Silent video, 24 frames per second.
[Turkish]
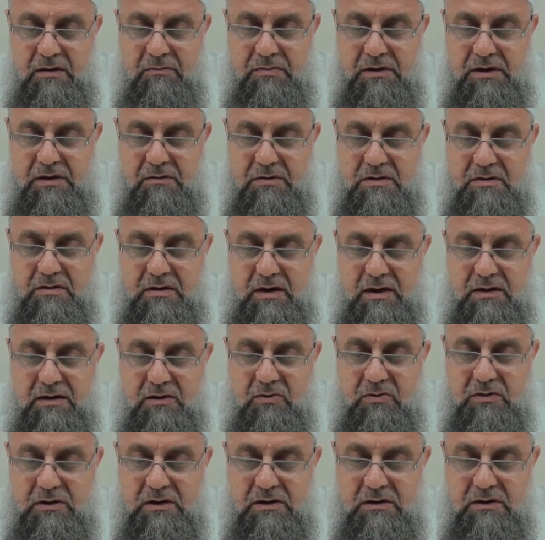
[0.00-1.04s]
Benim için
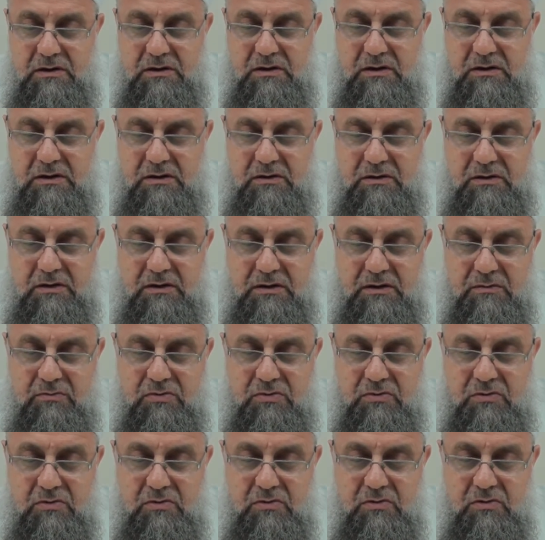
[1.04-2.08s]
hayırlı dua etti. Allahu Teala
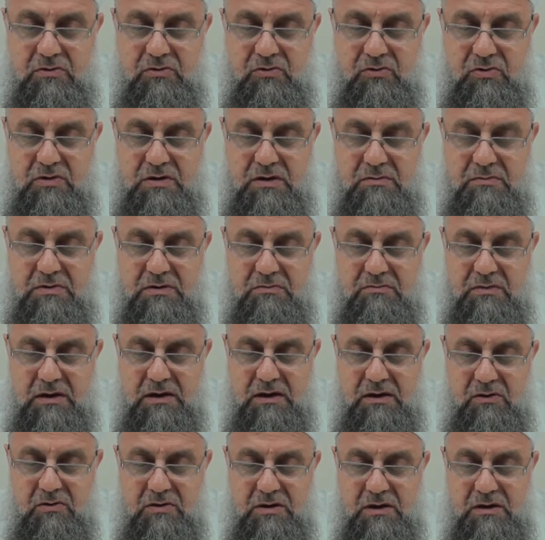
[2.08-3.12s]
burada onu yüze bir
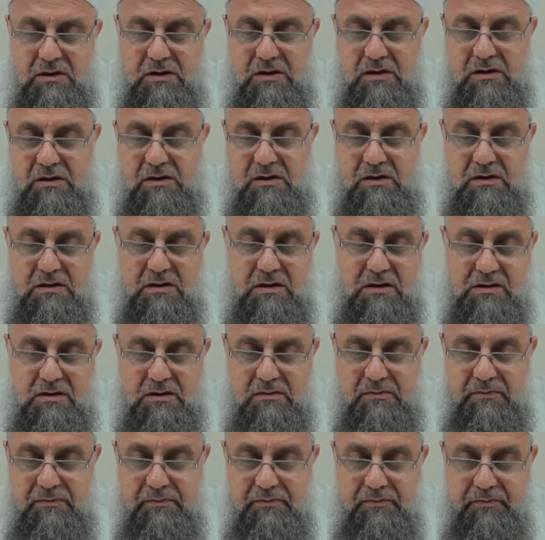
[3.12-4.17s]
mekana yükseltti İdris
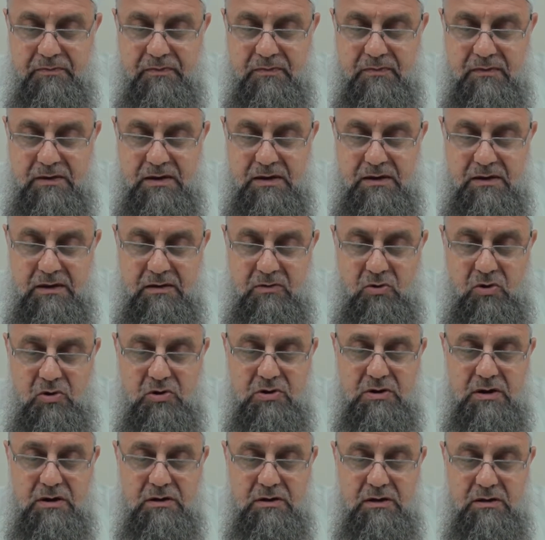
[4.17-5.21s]
Aleyhisselam.
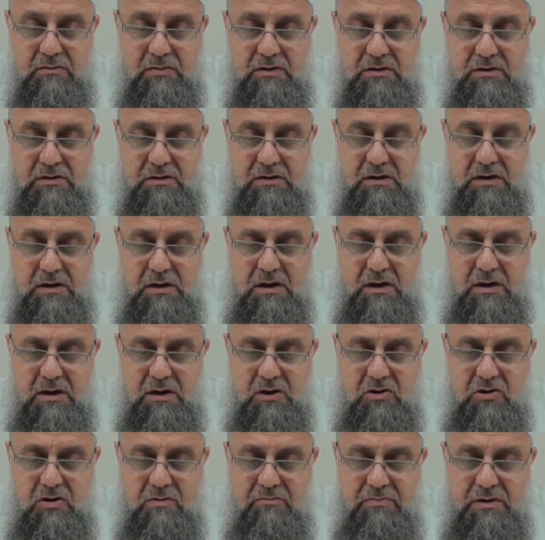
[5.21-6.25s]
Dördüncü kattaymış.
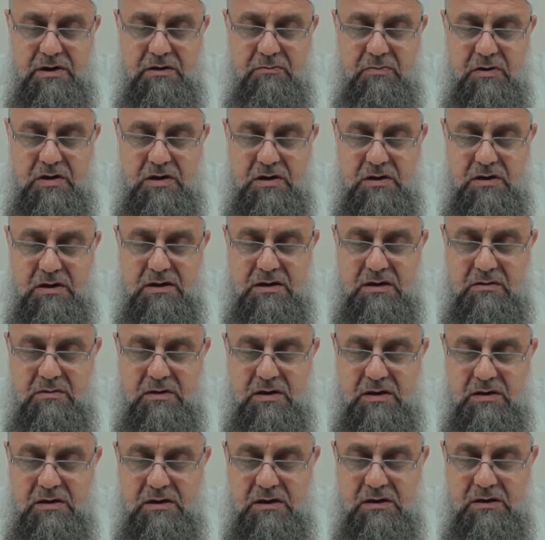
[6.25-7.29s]
Sonra beni beşinci kat
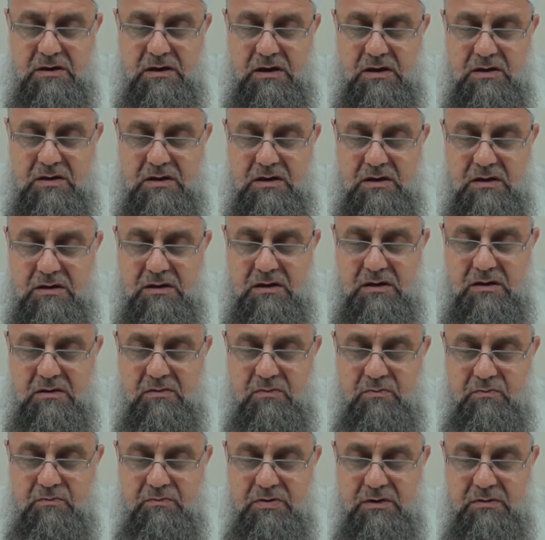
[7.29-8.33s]
semaya çıkarttı. Aynı şeyleri izletti.
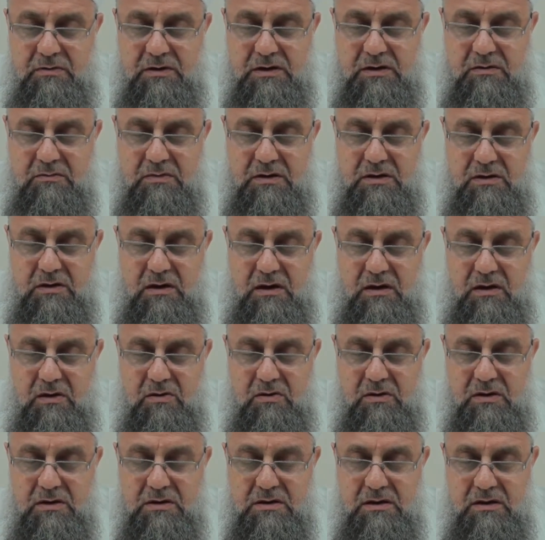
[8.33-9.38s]
Bir de baktım ki
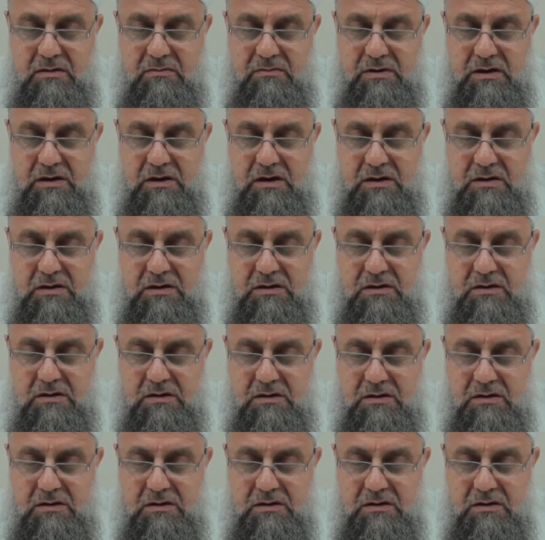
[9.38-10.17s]
Harun Aleyhisselam beni karşıladı.